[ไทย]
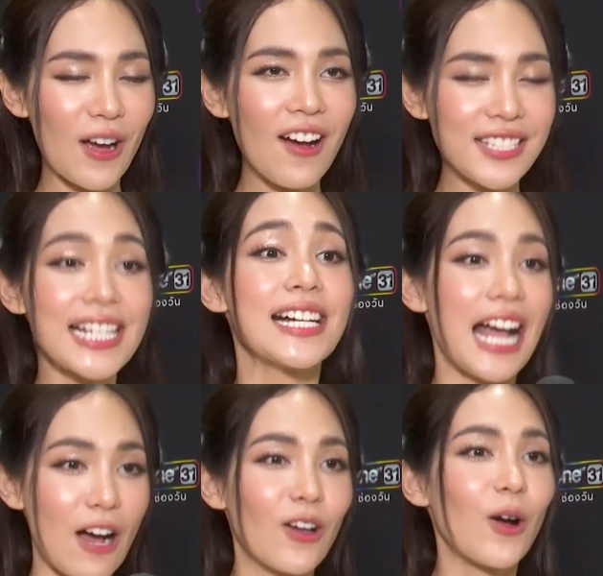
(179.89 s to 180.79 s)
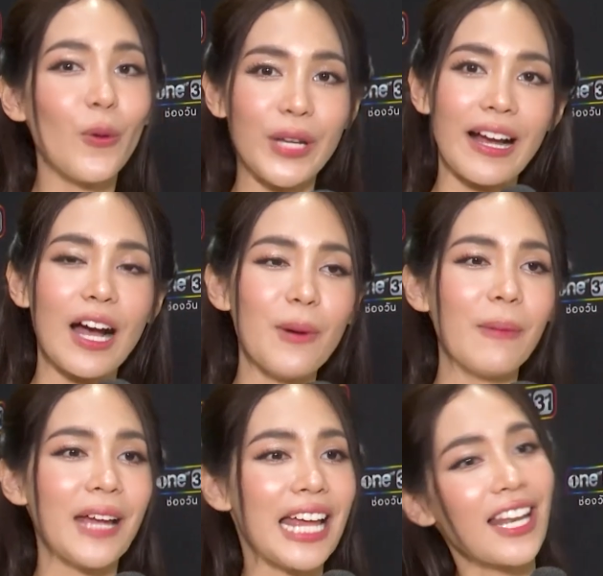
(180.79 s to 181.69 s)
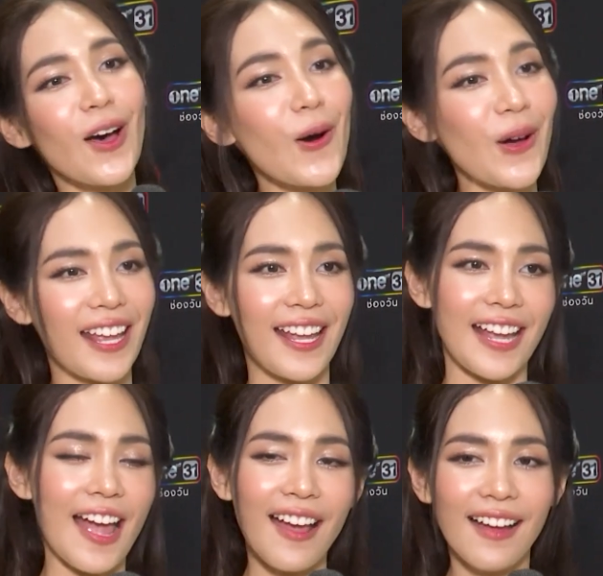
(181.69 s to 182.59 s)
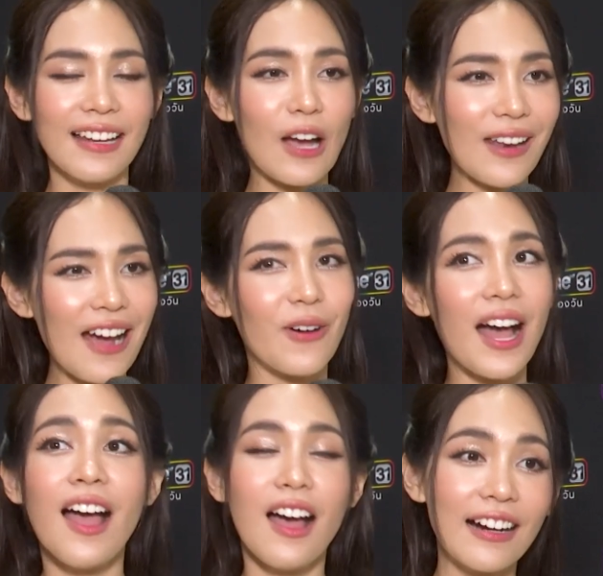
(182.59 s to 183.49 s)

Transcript: ก็เจอเขาเราก็คุยกับเขาแบบ hello อะไรอย่างเงี้ยแล้วเขาถามว่า